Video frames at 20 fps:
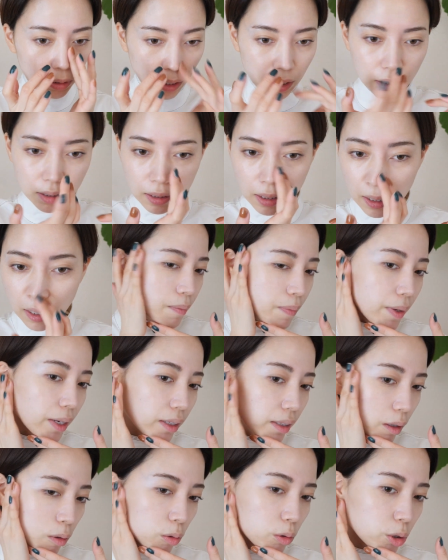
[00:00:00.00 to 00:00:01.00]
ですなんか
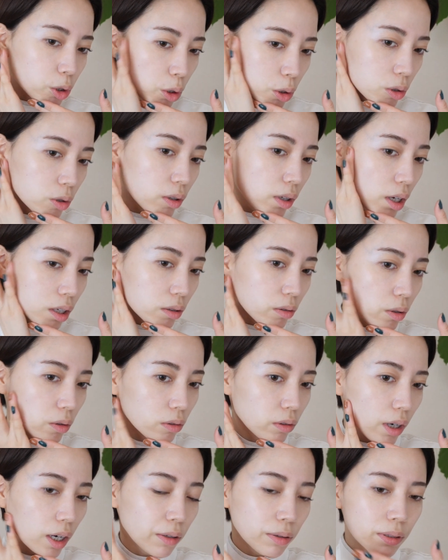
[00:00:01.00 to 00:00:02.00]
ねこのショートカット
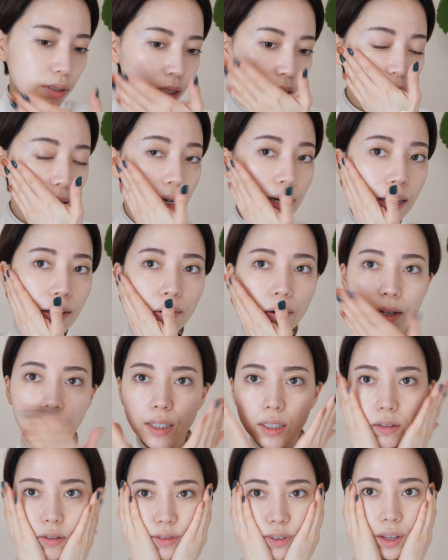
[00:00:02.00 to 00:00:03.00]
のラフさが可
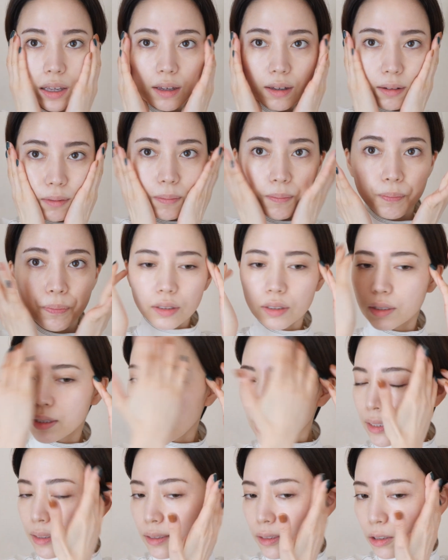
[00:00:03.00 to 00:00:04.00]
愛いので
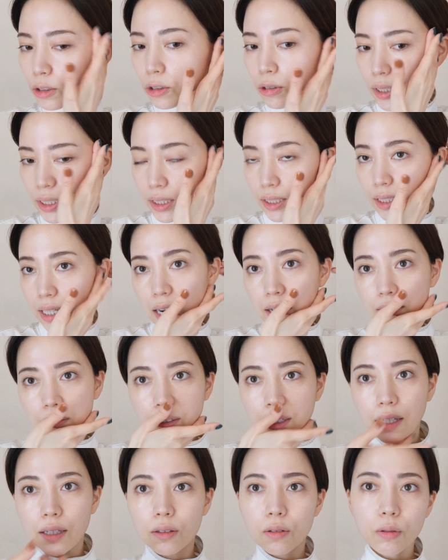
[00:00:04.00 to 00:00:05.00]
雑とは違うん
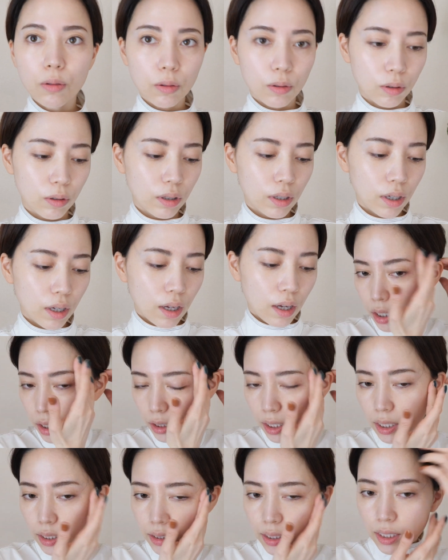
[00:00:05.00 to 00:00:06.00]
だけど
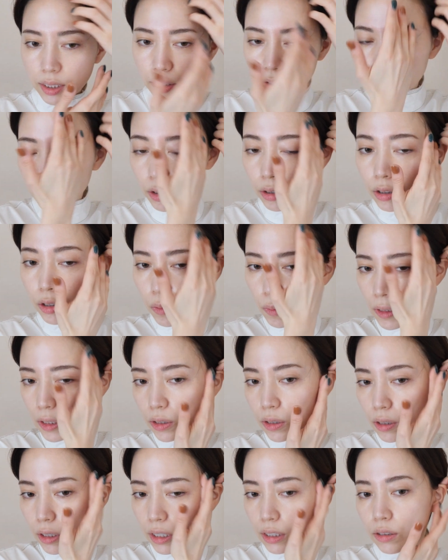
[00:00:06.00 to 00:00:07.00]
端正に作るのも
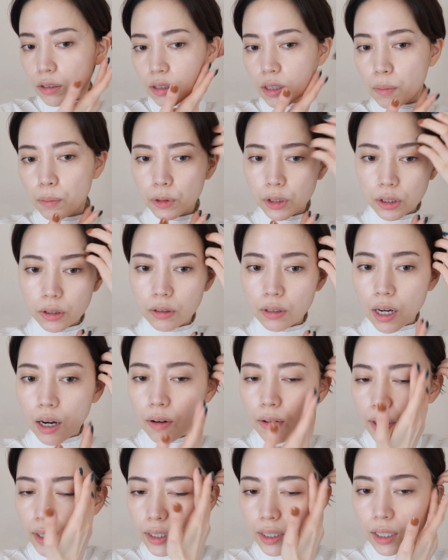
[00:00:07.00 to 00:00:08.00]
それはそれでもちろん可
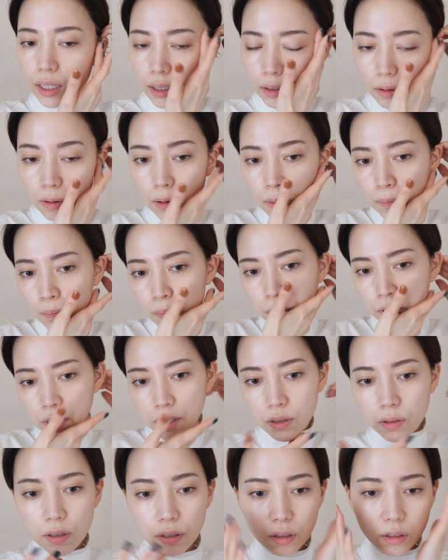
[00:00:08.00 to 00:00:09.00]
愛いんだけど
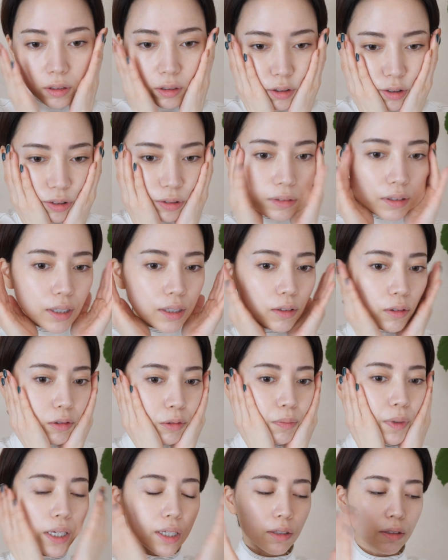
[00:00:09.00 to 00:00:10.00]
そういう時の
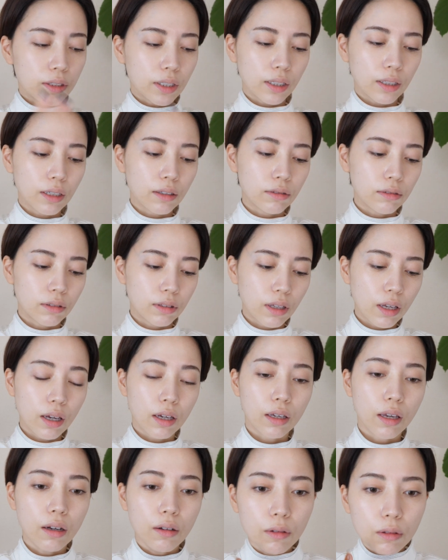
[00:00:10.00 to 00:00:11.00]
メイクじゃなくて
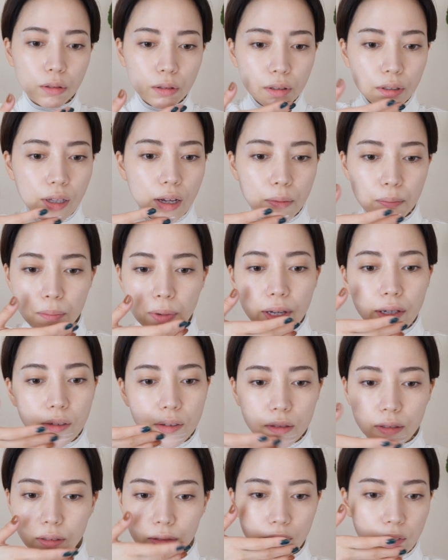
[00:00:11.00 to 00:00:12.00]
結構普段
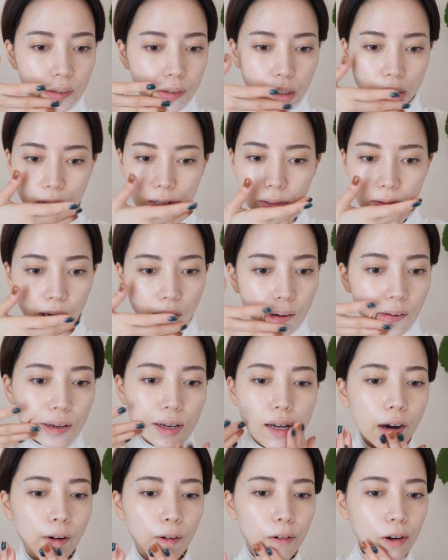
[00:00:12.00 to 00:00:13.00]
メイクの時は
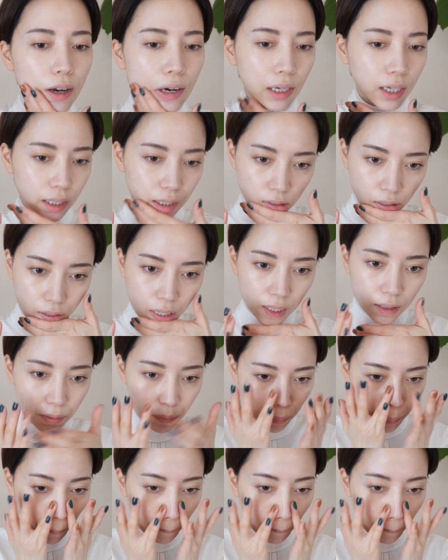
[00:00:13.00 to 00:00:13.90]
軽やかで